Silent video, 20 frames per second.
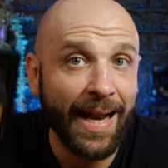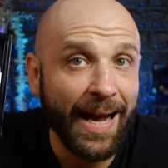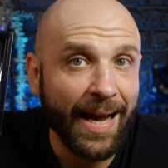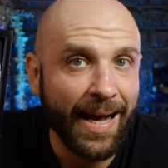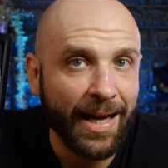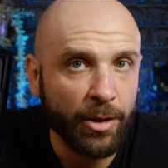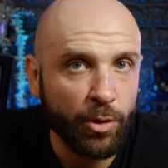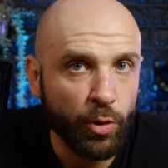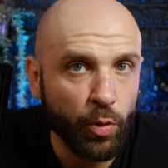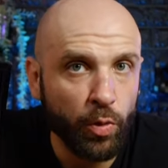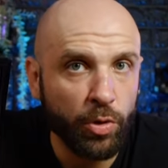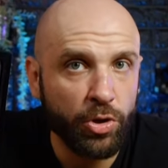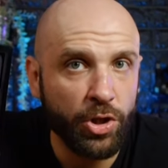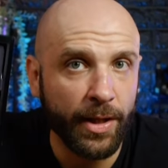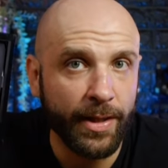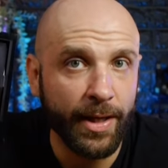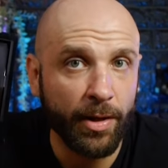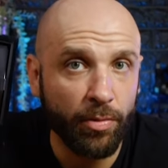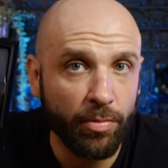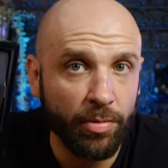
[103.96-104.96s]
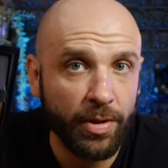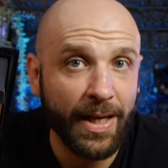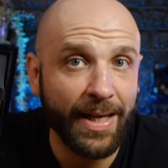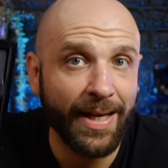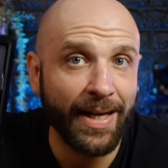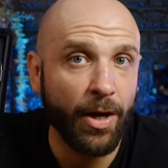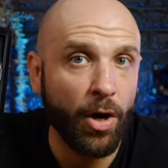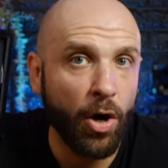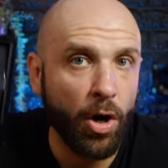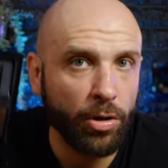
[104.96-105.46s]
La cartuccia che
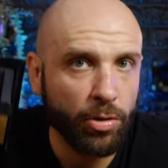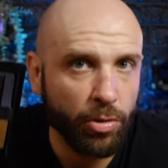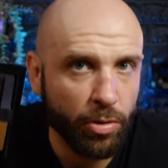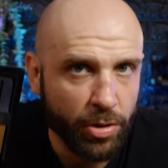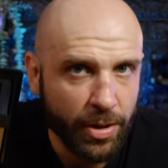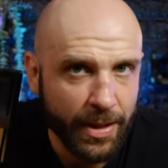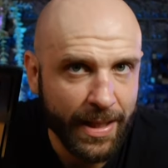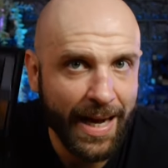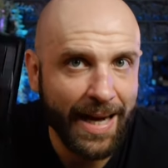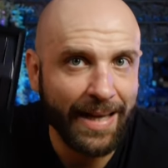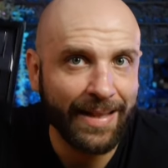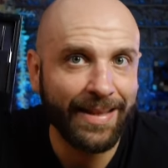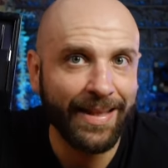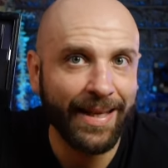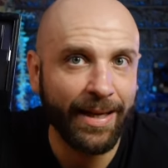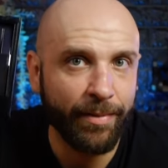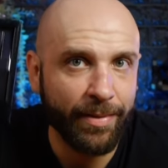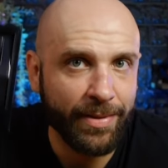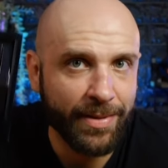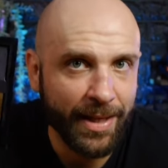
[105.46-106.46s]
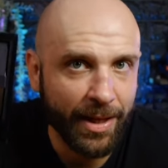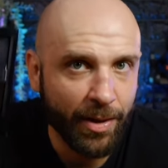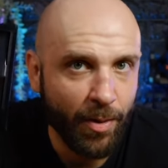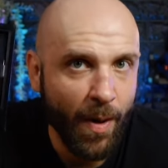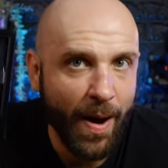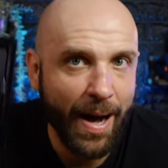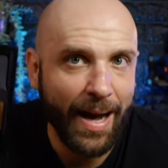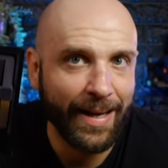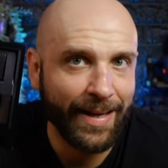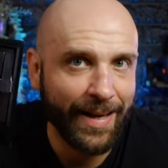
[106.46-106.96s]
contiene 8 scatti è questa
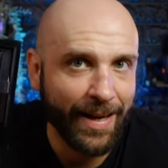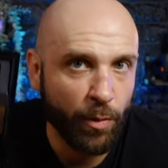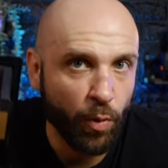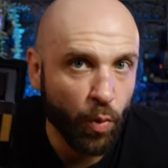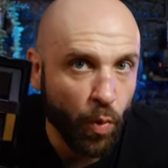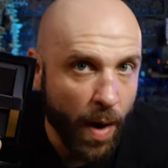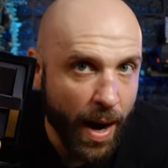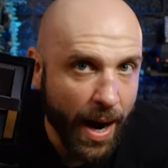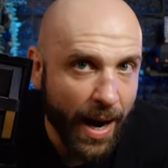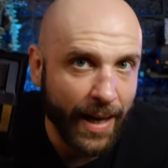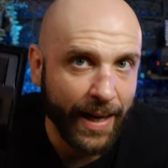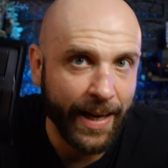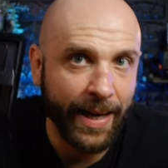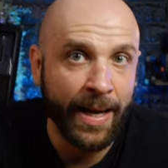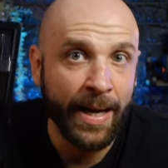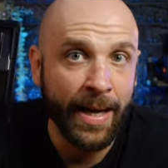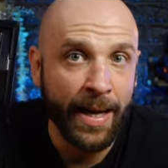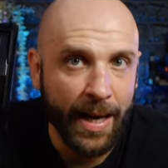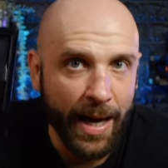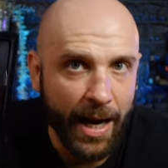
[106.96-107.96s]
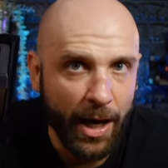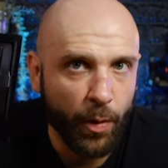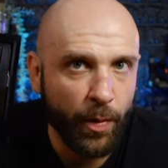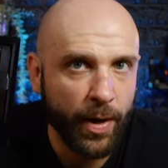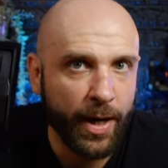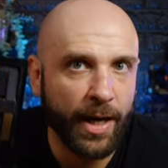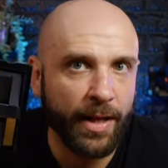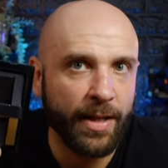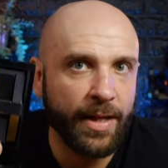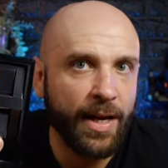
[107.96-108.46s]
qua ed è uguale a
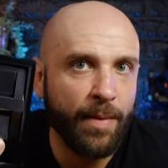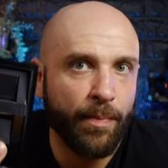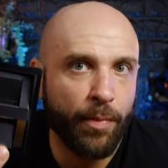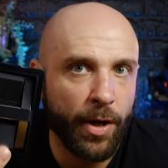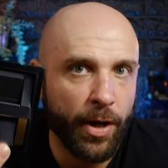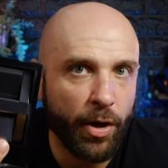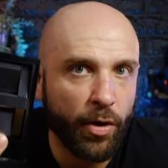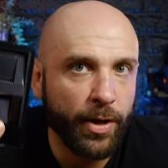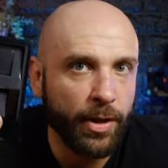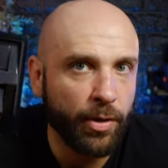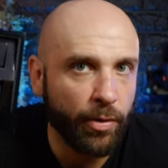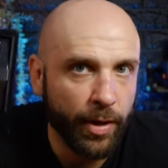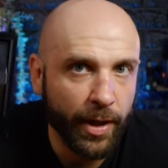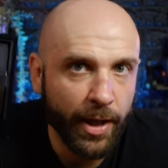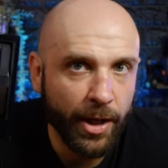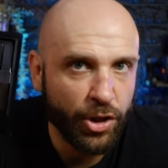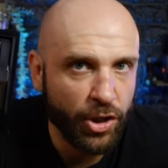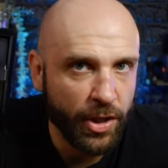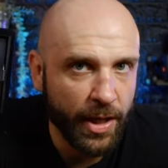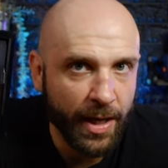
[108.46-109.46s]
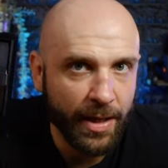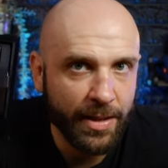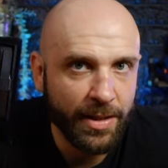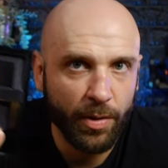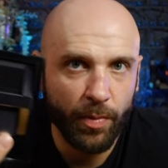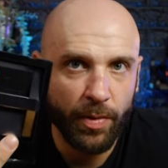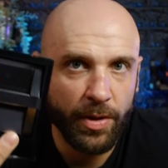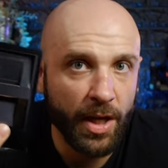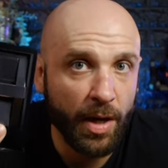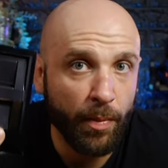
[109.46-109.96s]
quella delle Polaroid
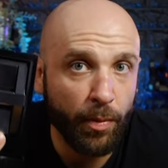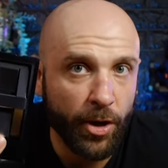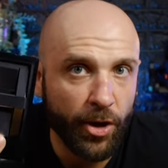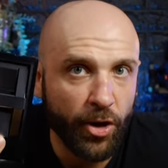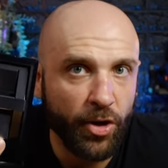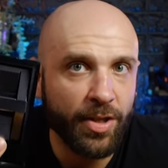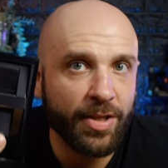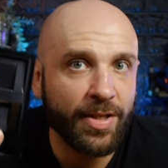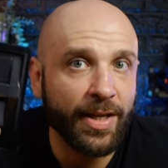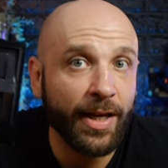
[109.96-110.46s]
Originals, quindi le Polaroid